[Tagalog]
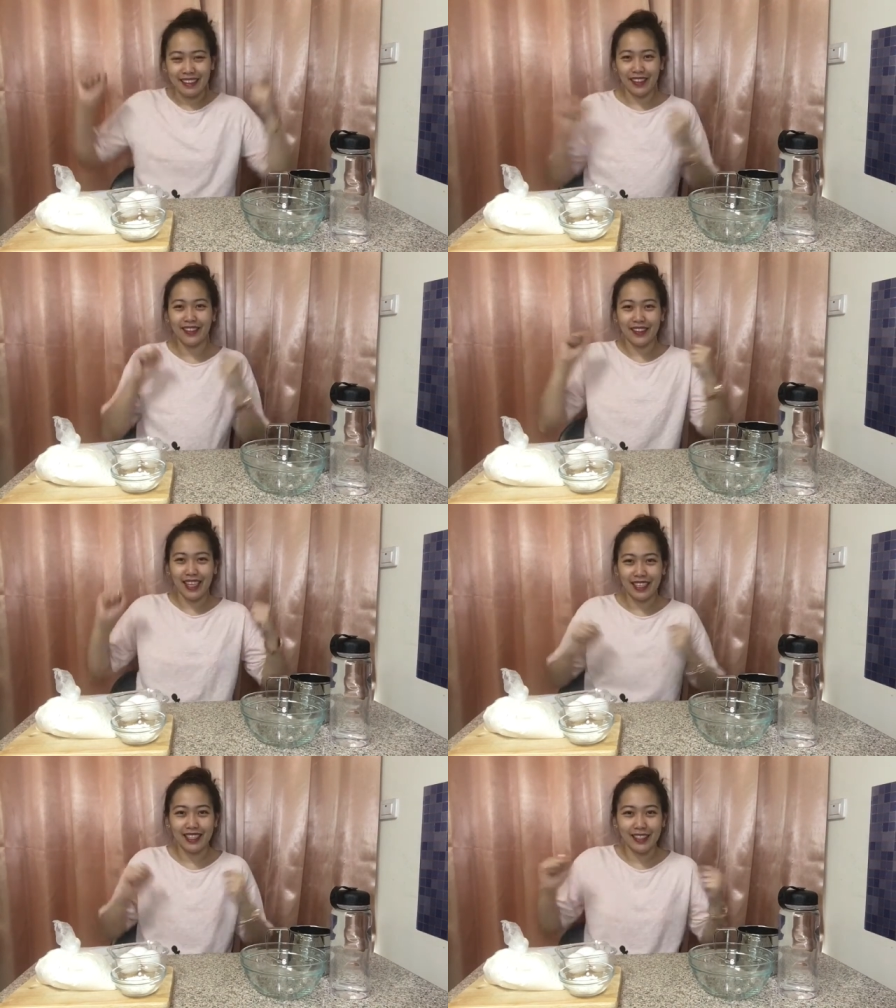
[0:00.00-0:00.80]
so
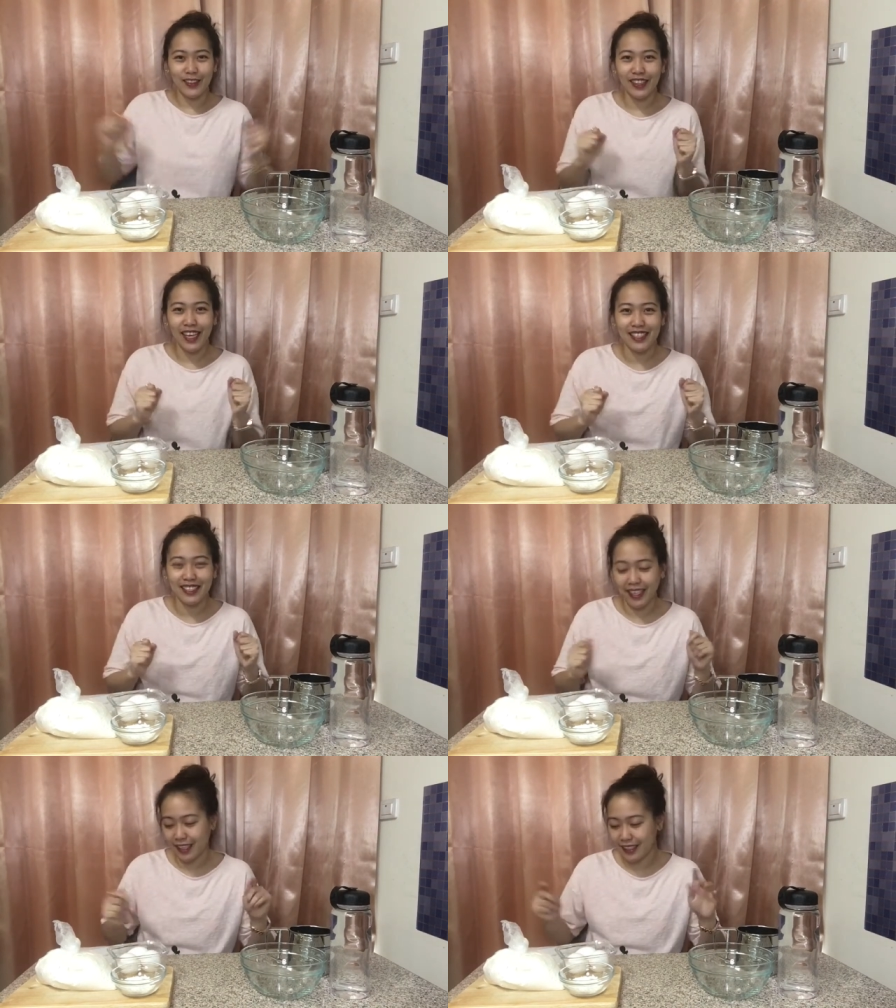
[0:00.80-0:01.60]
let's do
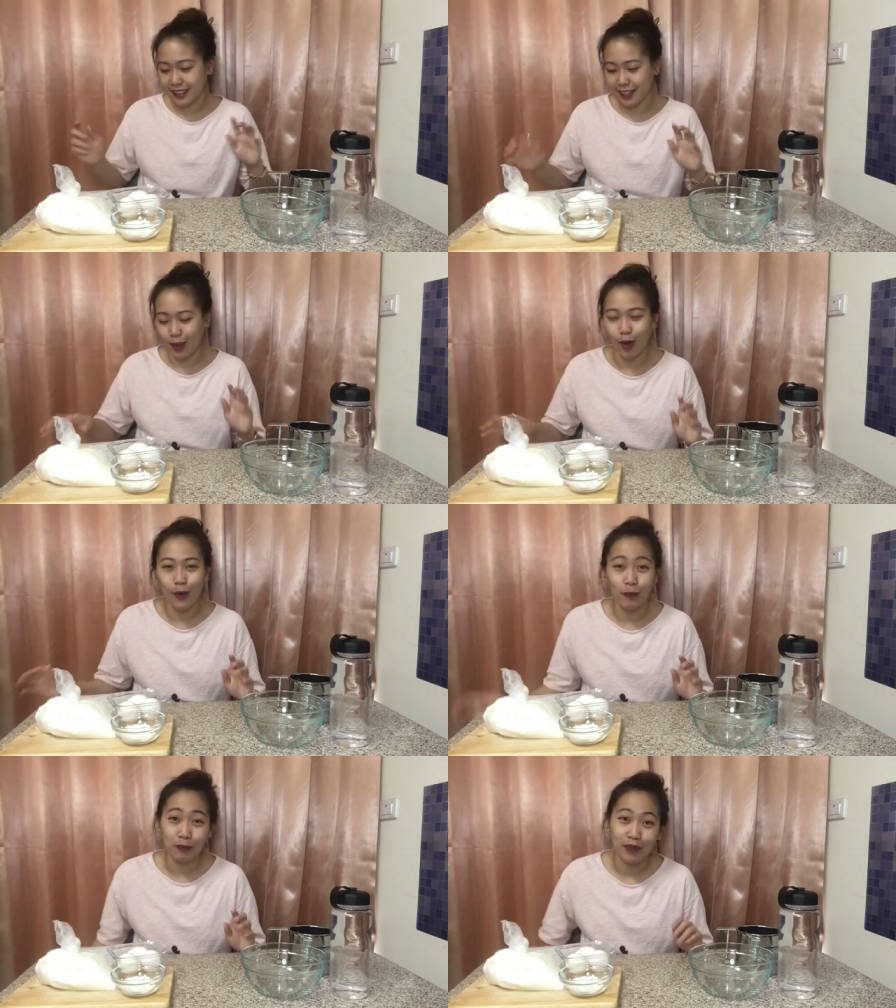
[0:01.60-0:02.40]
this. So,
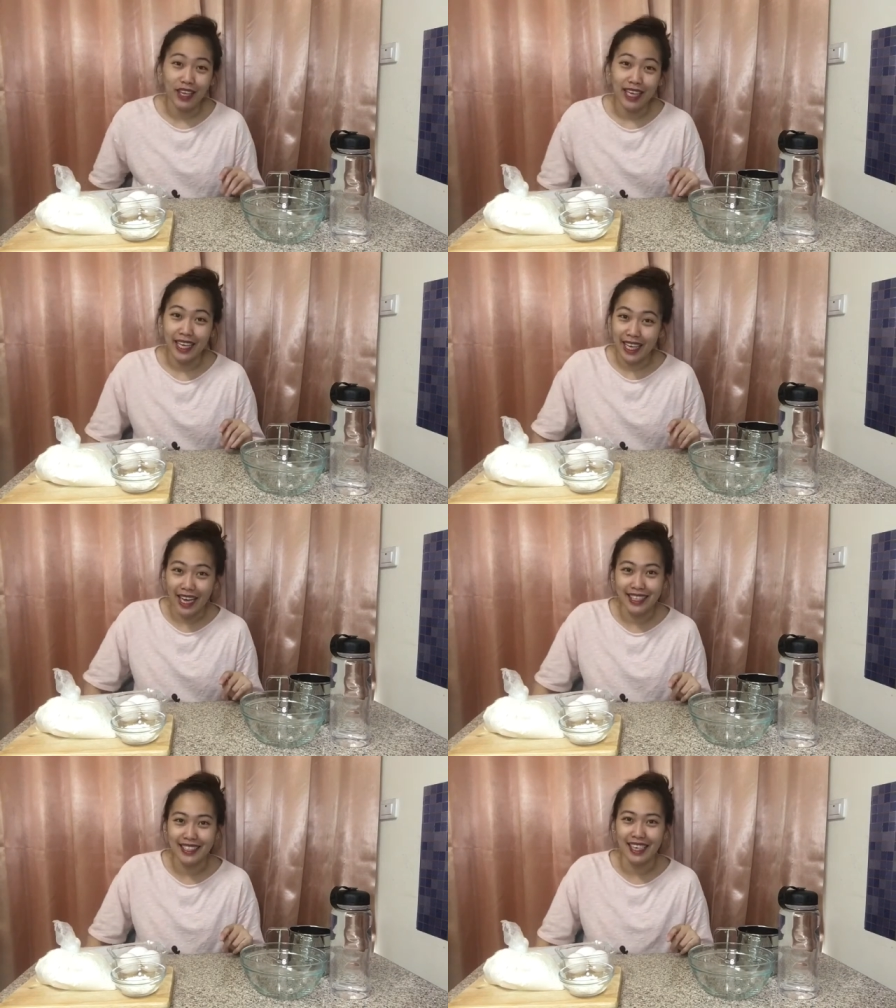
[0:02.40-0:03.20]

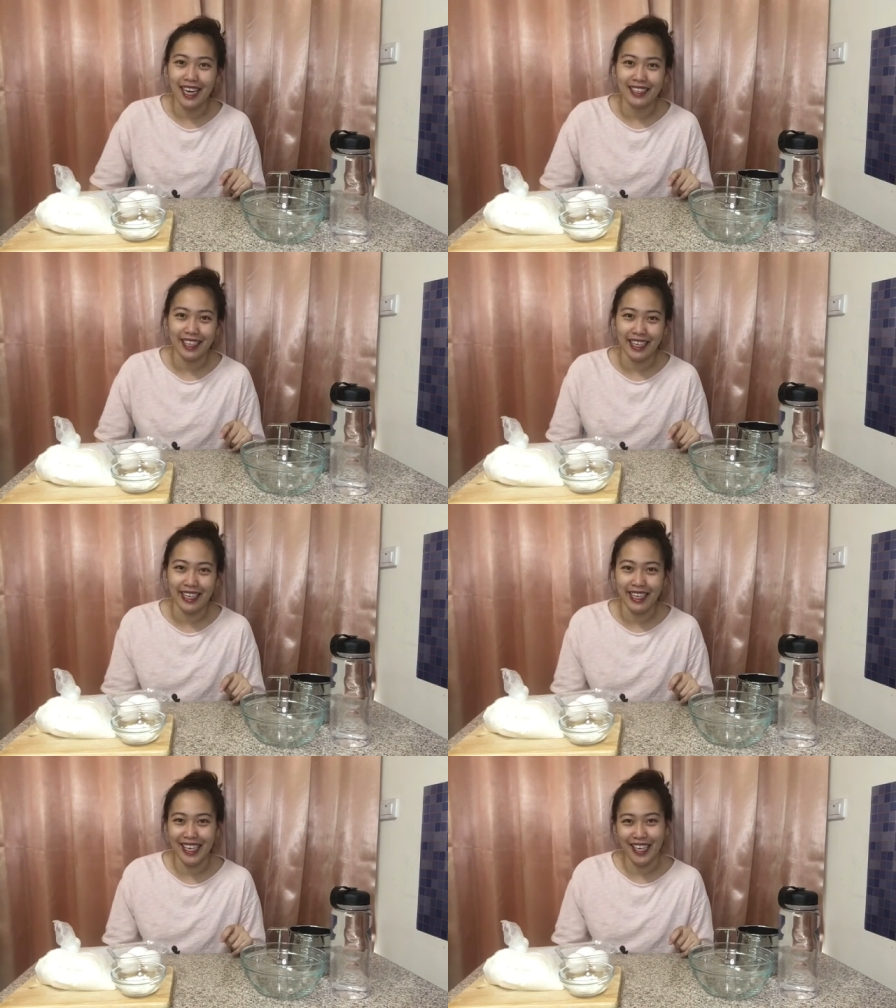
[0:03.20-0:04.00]
guys, ang ating
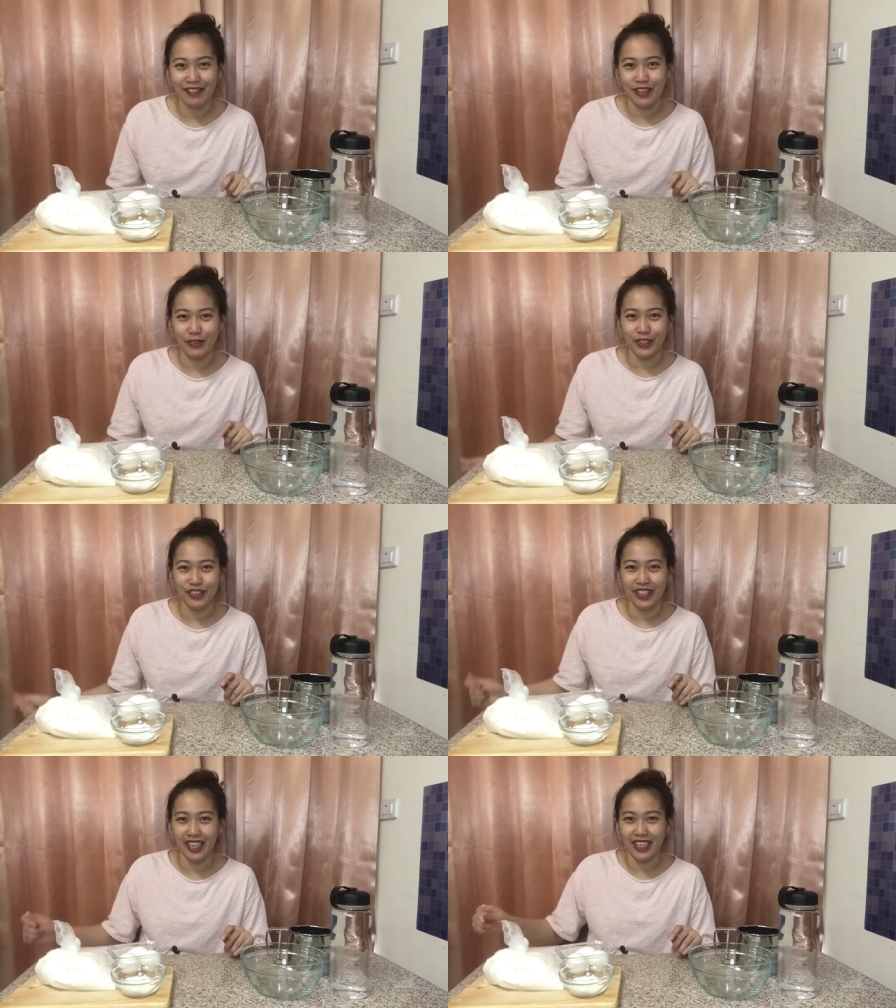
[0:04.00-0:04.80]
i-review for
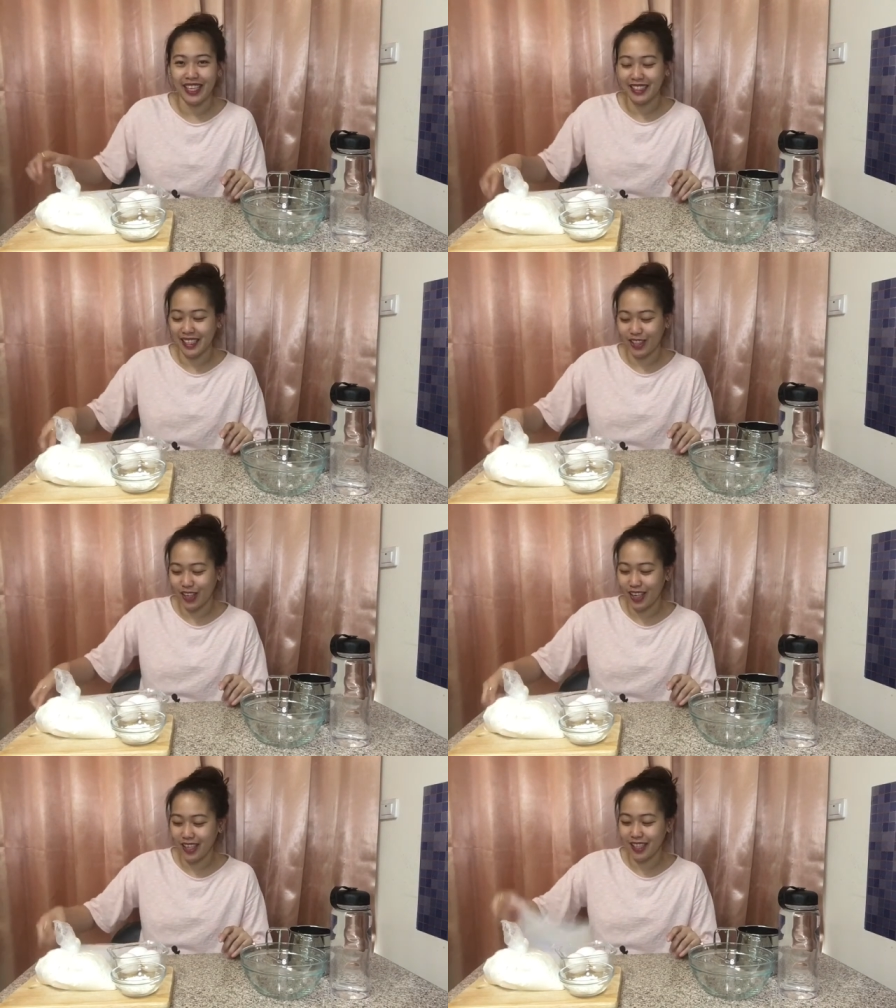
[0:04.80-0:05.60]
today is
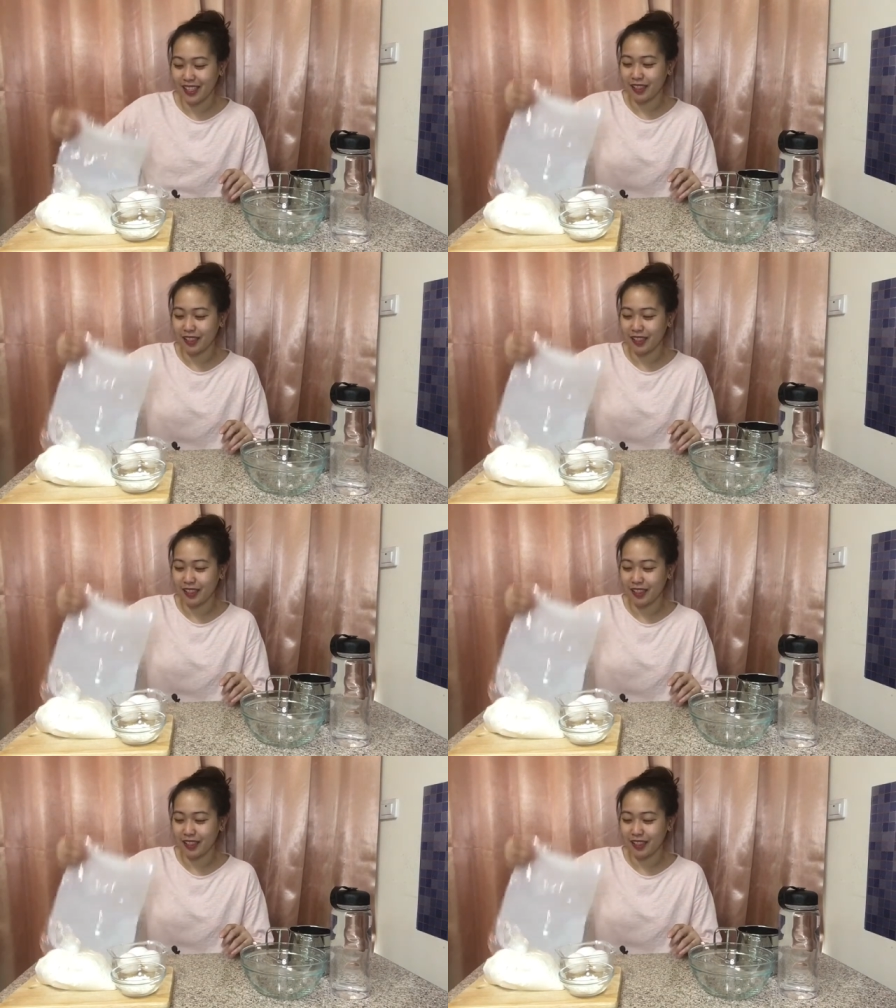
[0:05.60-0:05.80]
itong,